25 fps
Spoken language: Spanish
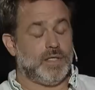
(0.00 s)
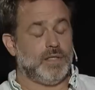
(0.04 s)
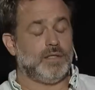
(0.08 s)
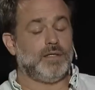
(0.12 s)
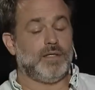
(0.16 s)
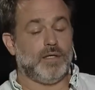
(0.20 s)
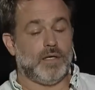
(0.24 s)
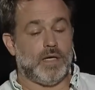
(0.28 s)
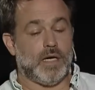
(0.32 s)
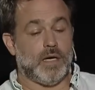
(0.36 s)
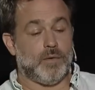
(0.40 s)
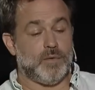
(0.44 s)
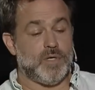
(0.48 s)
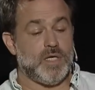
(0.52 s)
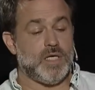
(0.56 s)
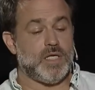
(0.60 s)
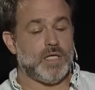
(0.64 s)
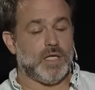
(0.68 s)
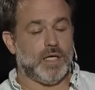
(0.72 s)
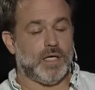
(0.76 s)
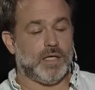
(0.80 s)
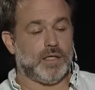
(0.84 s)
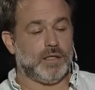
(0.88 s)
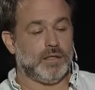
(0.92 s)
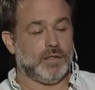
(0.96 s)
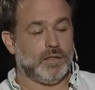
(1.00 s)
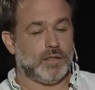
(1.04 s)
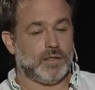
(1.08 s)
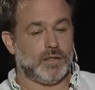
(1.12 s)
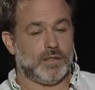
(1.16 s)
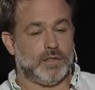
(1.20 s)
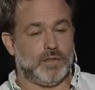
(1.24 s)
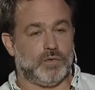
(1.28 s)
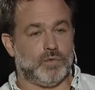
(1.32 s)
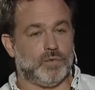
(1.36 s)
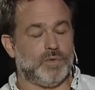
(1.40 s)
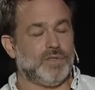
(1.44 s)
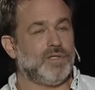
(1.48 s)
Dijiste de la vida
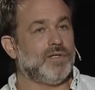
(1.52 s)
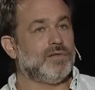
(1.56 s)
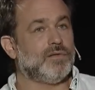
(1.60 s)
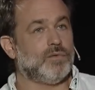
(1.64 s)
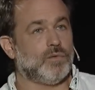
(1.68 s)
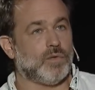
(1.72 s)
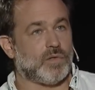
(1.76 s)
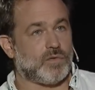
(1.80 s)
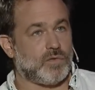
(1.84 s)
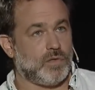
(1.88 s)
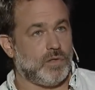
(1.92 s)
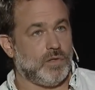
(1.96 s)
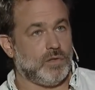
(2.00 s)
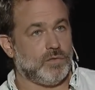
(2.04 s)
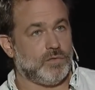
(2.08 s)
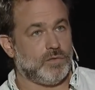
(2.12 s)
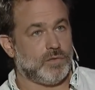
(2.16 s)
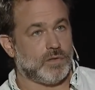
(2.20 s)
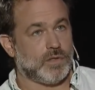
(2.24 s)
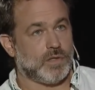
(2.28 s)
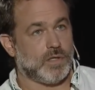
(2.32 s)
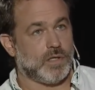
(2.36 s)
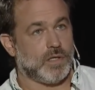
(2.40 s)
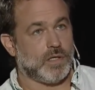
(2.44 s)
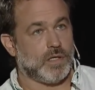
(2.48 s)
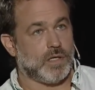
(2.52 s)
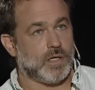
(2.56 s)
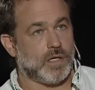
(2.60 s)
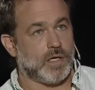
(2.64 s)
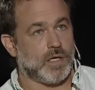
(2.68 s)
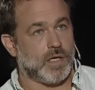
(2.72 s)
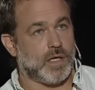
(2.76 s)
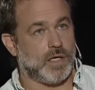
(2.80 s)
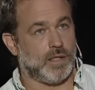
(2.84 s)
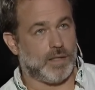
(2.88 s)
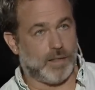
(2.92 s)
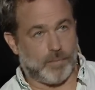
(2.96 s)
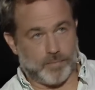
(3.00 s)
y tuviste situaciones
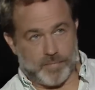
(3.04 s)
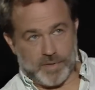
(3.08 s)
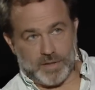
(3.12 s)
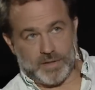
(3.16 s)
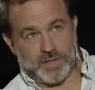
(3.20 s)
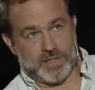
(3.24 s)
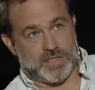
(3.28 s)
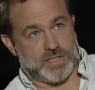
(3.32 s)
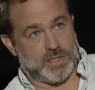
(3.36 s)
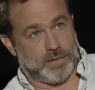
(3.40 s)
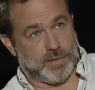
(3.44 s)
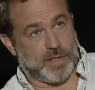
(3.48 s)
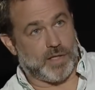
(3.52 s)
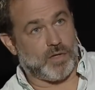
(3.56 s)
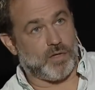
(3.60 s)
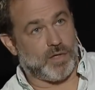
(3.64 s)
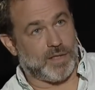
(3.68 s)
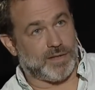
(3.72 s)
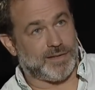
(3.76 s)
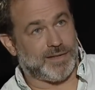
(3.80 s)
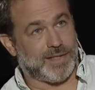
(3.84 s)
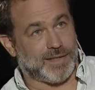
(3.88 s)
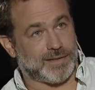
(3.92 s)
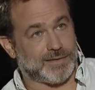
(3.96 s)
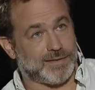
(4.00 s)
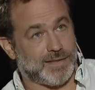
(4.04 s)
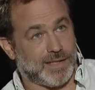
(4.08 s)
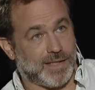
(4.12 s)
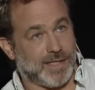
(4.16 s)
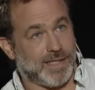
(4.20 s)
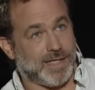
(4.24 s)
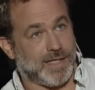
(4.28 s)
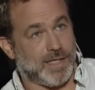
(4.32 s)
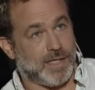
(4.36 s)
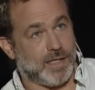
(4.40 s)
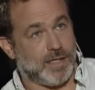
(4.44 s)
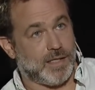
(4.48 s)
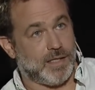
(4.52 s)
que también te llevaron a estar
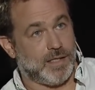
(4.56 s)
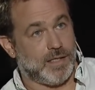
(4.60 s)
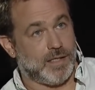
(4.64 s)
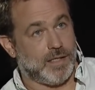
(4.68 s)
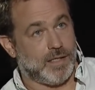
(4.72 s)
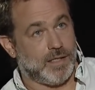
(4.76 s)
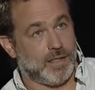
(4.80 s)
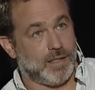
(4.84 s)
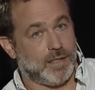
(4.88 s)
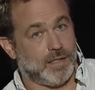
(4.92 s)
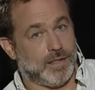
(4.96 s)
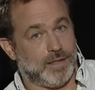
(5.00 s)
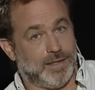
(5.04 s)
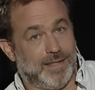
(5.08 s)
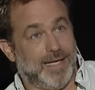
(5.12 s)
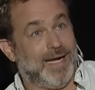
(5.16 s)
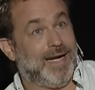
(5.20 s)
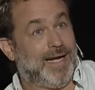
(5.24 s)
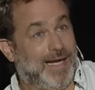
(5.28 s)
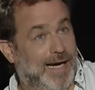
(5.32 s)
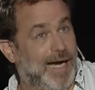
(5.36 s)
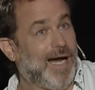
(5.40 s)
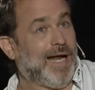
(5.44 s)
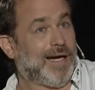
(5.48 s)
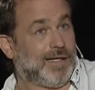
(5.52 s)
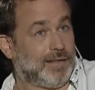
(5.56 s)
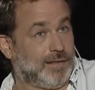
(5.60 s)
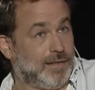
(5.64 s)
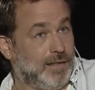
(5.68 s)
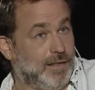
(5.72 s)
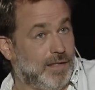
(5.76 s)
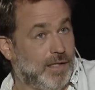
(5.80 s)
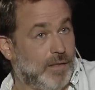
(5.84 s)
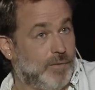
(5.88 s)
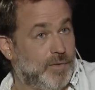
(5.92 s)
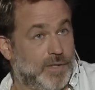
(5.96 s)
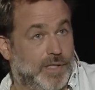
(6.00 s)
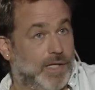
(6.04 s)
cerca de alejarte
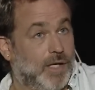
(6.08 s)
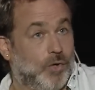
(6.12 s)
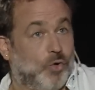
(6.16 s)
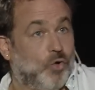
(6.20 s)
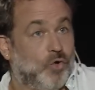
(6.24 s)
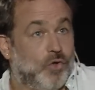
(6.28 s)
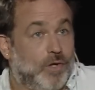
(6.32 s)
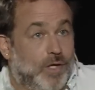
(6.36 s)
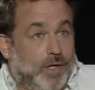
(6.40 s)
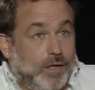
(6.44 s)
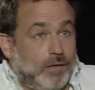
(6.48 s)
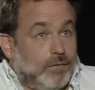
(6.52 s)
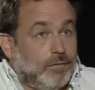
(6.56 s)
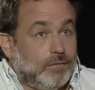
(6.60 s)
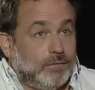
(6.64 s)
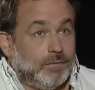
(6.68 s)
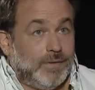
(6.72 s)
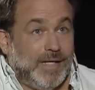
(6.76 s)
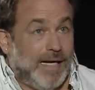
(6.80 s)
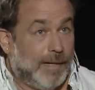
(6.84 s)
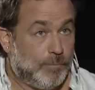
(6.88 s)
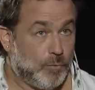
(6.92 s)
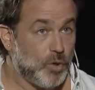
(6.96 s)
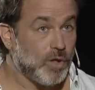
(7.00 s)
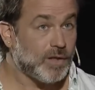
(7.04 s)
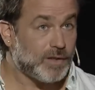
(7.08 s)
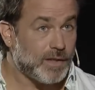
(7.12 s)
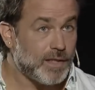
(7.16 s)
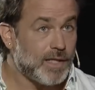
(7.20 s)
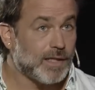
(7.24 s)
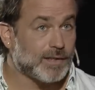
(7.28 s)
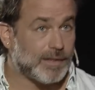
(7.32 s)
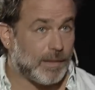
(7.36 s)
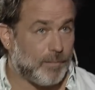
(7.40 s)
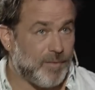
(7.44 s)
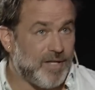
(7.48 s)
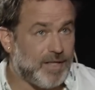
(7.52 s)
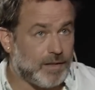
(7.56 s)
de la vida o de, la muerte
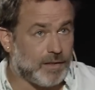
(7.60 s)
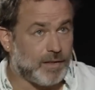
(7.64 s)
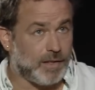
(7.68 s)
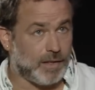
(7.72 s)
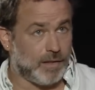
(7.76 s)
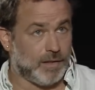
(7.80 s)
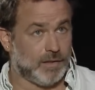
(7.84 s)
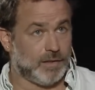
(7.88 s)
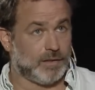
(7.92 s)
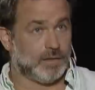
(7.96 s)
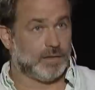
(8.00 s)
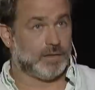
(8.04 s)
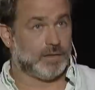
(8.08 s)
directamente.